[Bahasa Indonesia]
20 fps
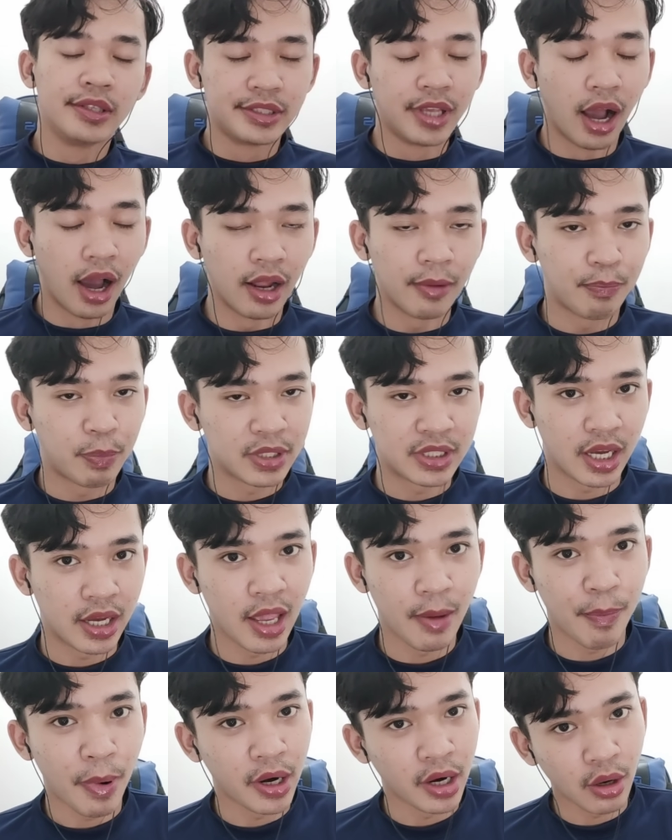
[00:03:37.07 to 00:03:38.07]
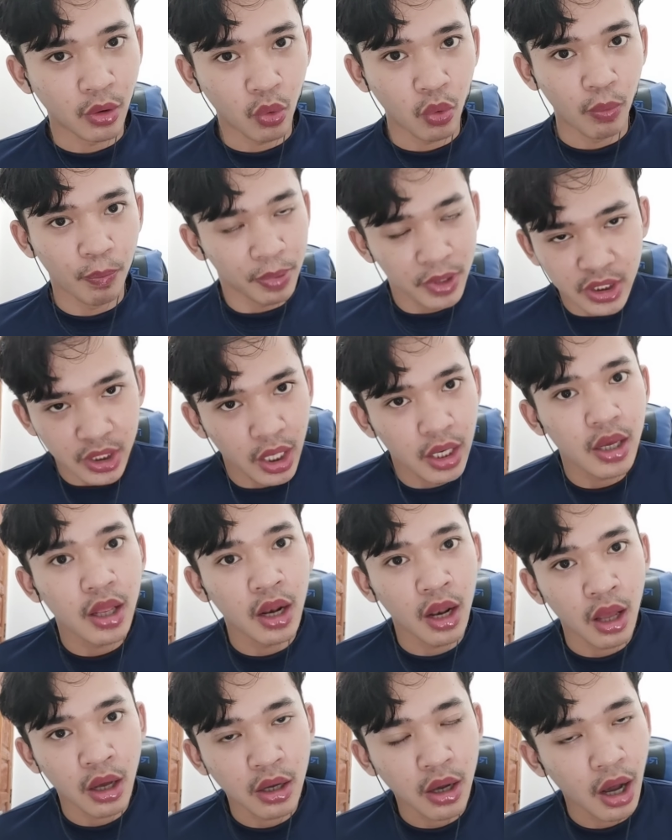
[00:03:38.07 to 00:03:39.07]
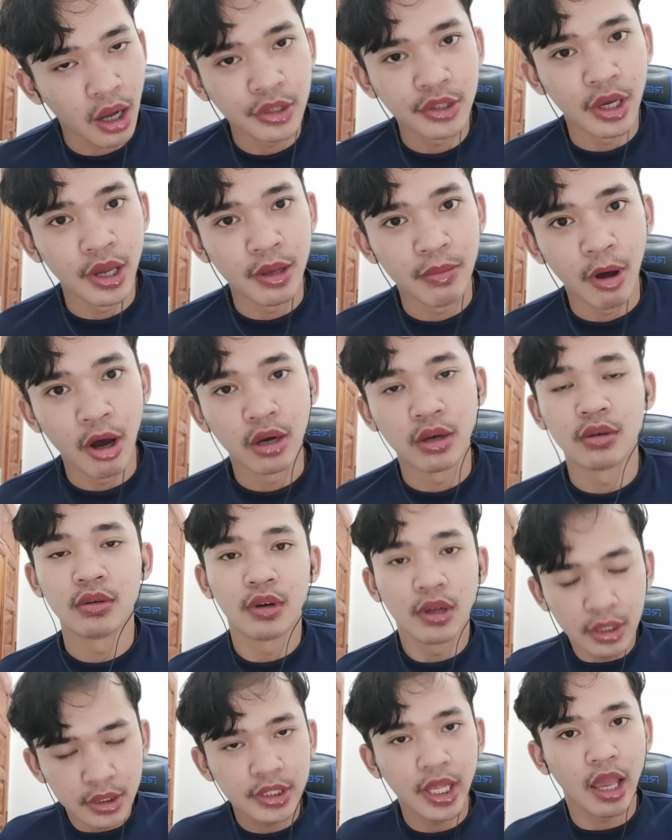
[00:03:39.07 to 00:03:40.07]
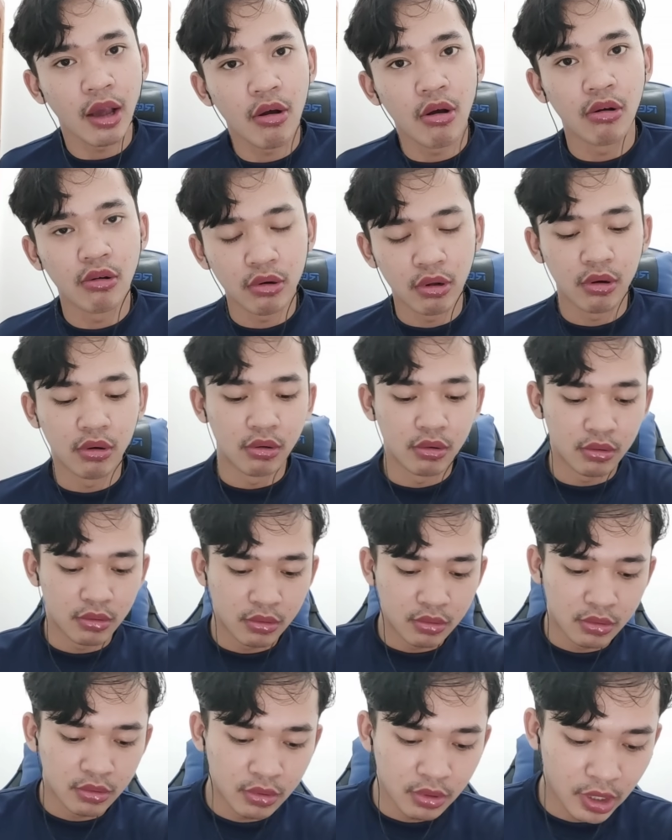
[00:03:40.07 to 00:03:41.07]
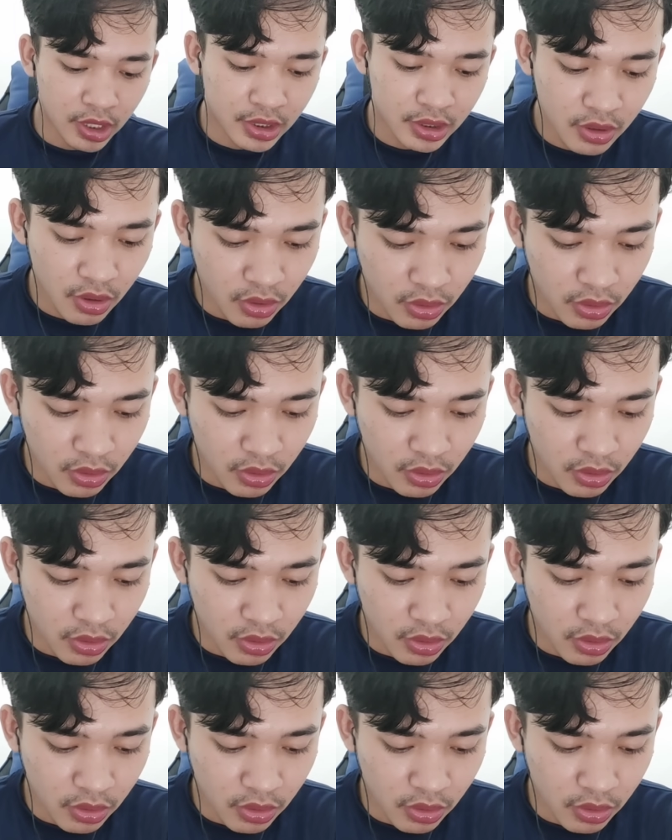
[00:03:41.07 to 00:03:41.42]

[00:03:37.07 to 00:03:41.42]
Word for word: Jangan percaya padaku, percayalah keajaiban. Senggol dong. Let's